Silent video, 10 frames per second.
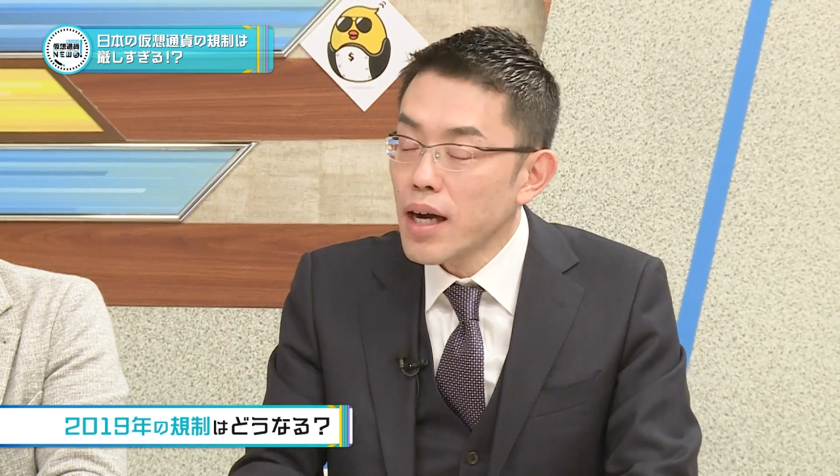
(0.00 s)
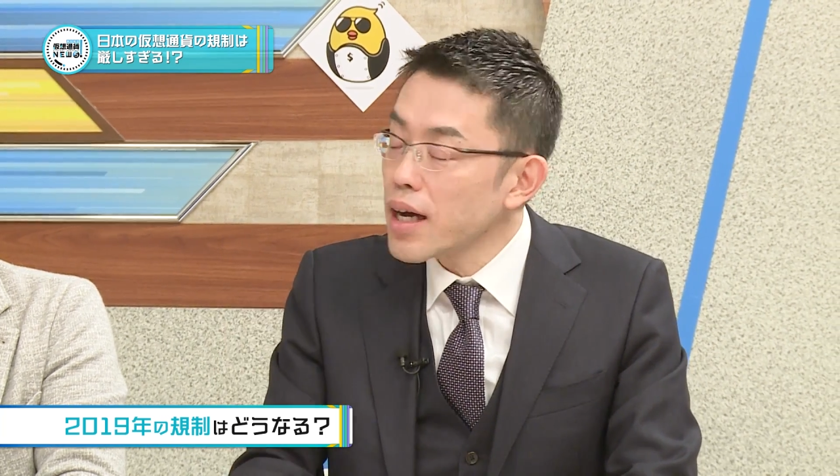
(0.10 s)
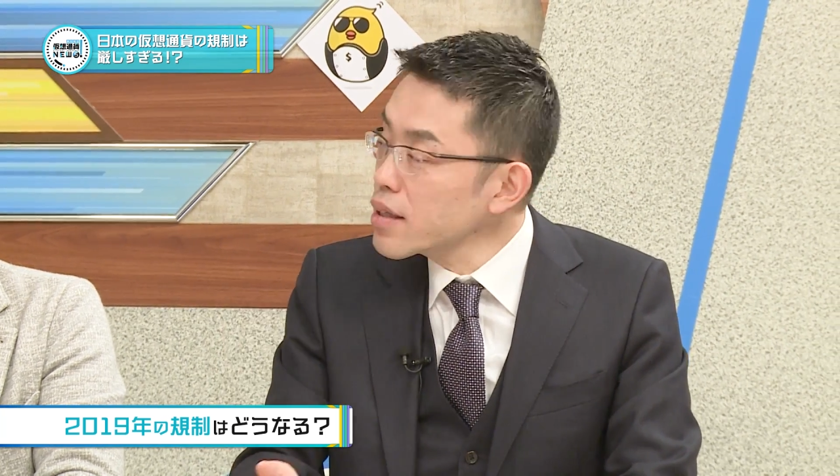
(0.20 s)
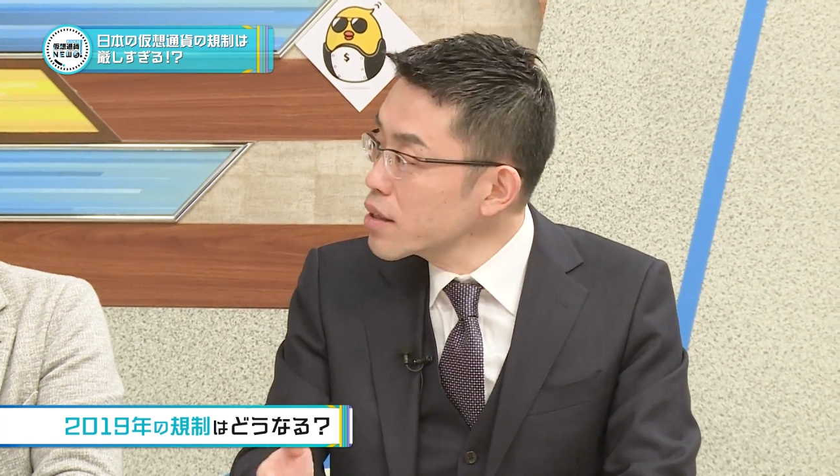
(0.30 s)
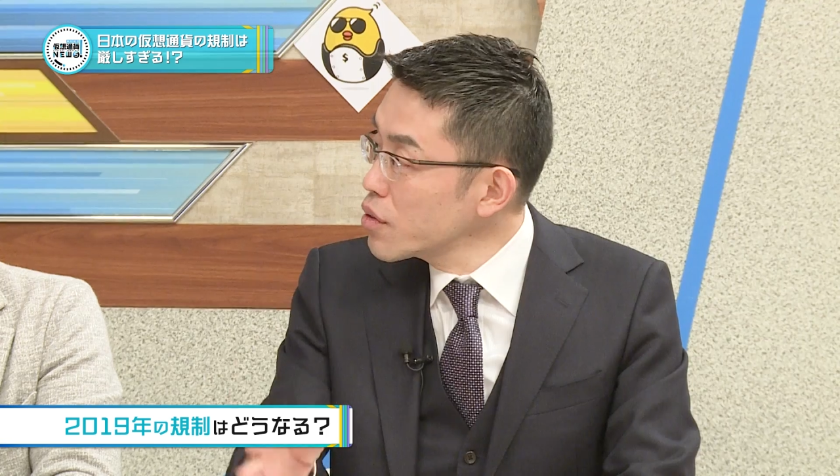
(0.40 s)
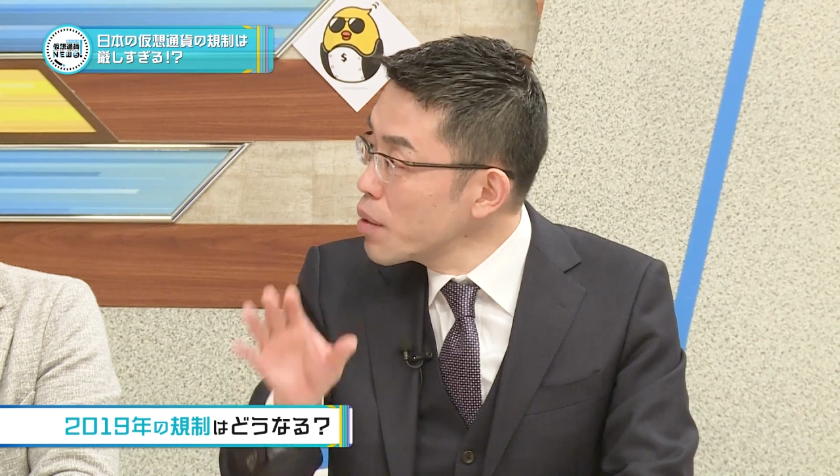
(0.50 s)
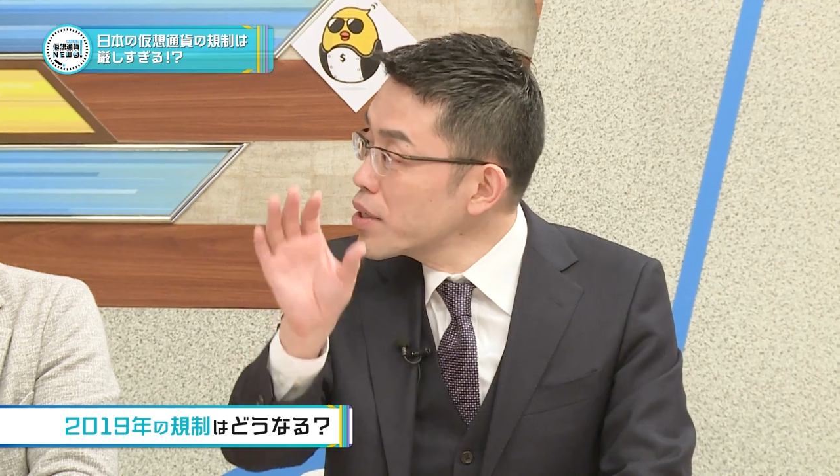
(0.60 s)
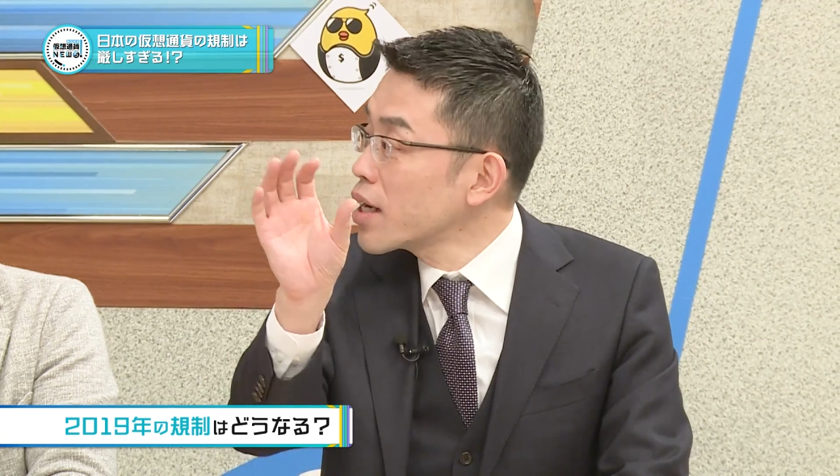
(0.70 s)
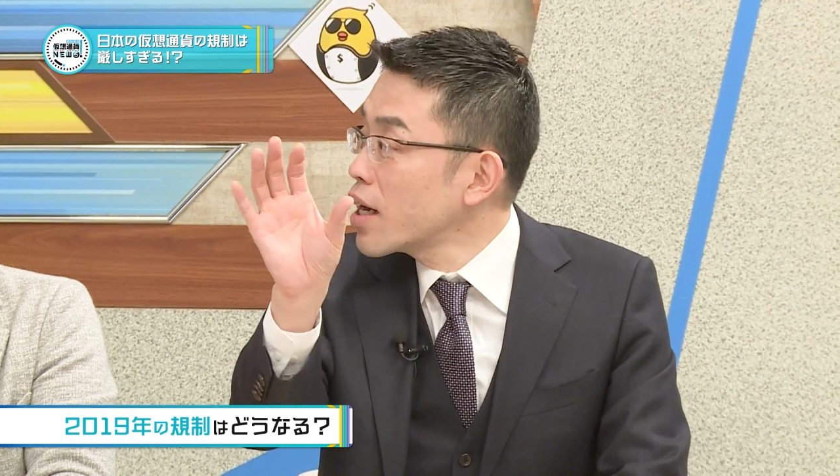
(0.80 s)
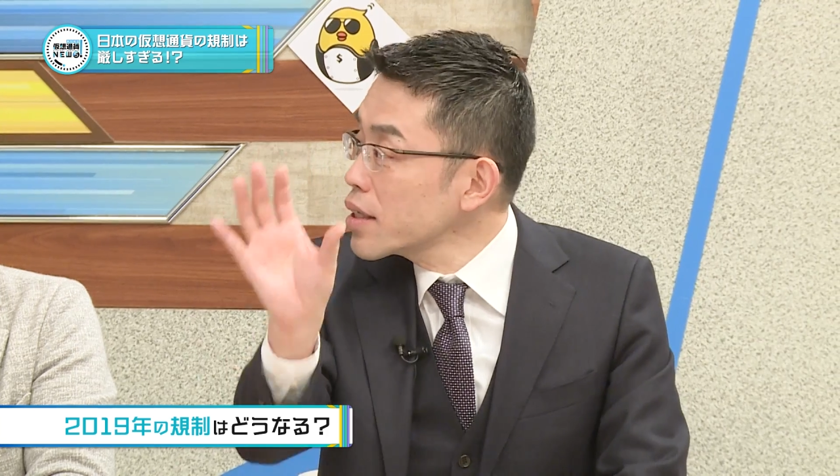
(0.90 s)
か網
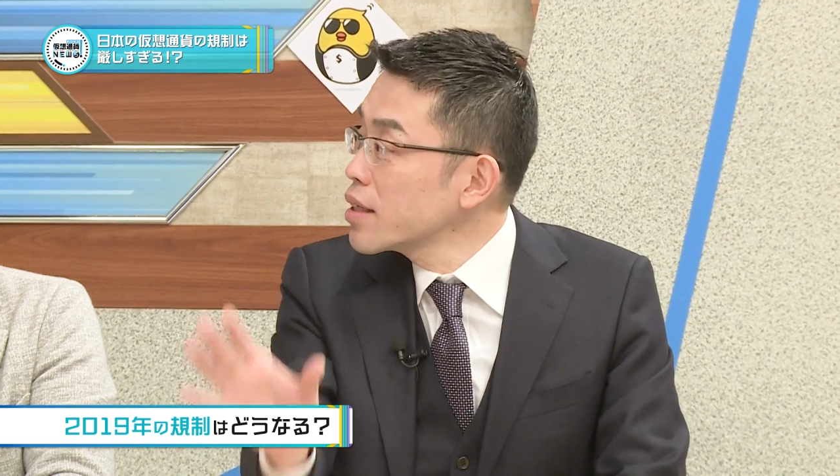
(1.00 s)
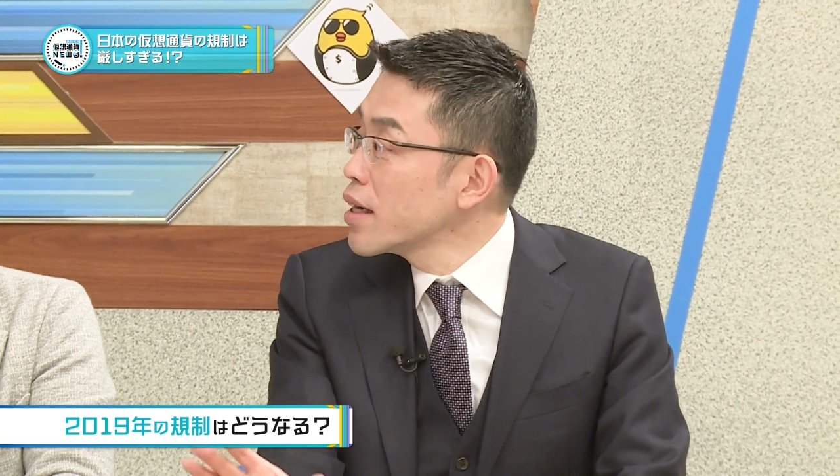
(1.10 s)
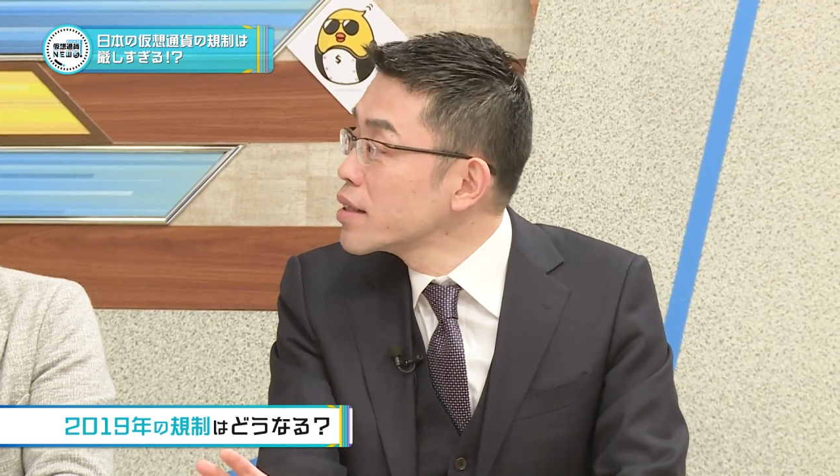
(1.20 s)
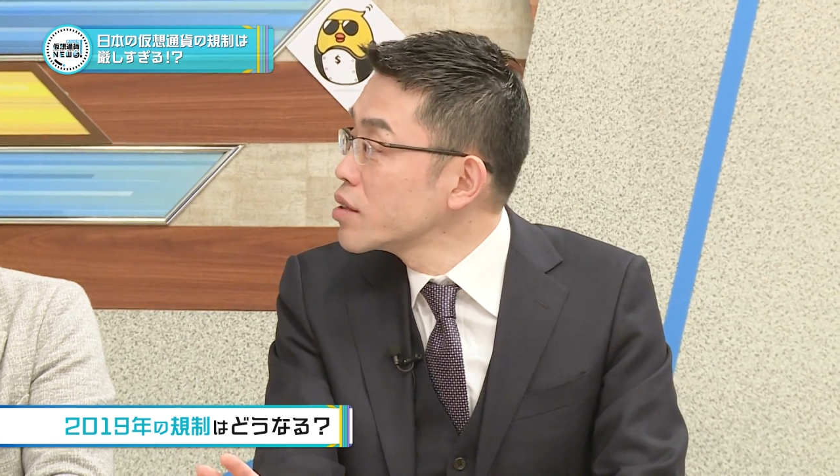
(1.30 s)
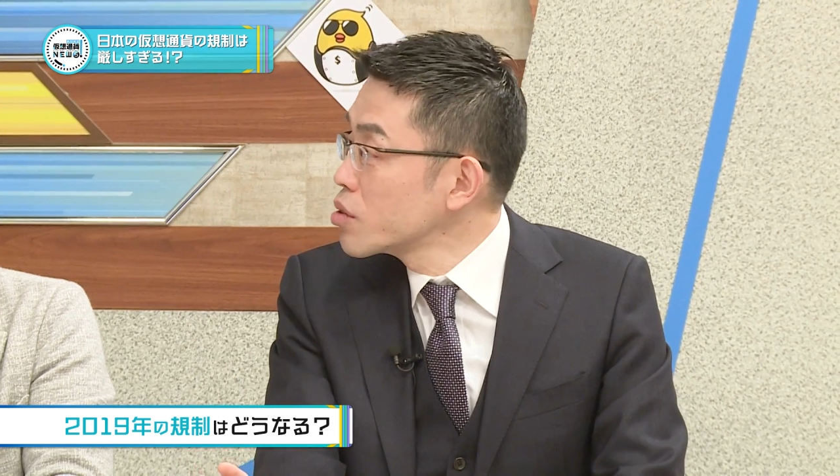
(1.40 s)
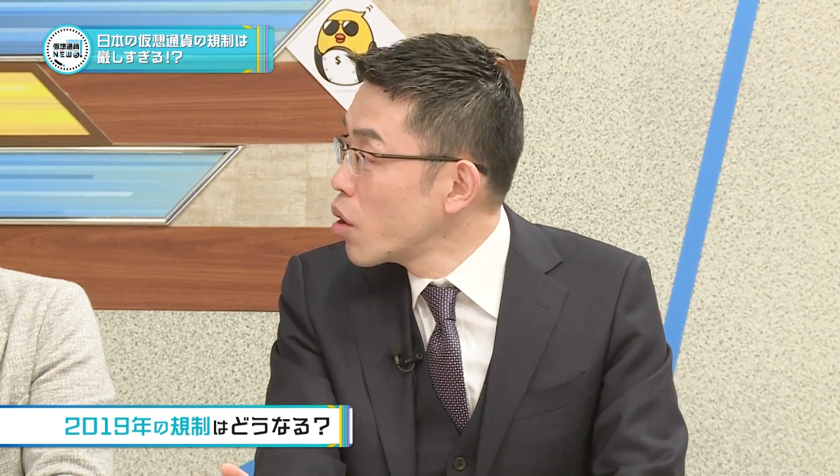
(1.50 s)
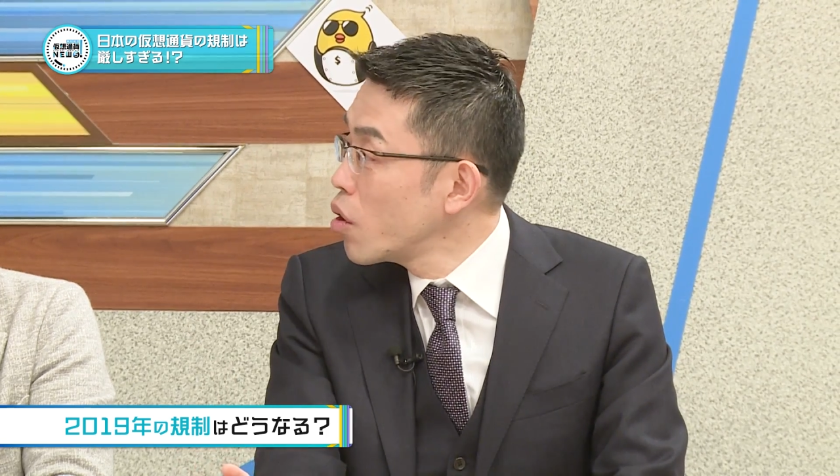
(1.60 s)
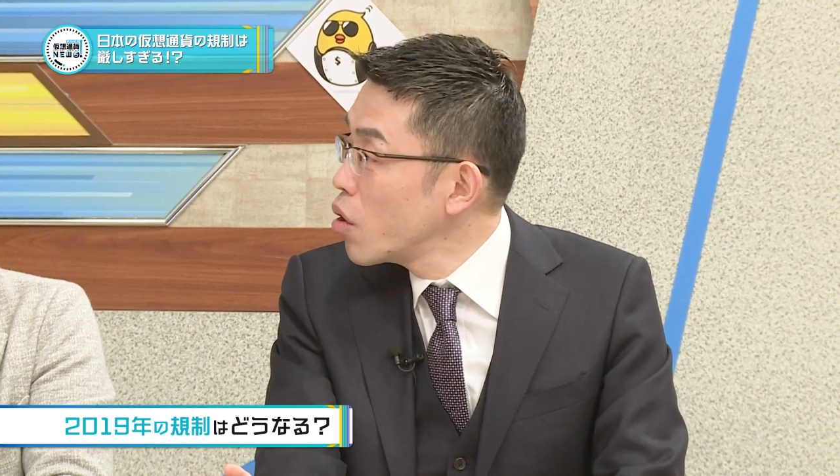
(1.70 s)
がかかってないんですよ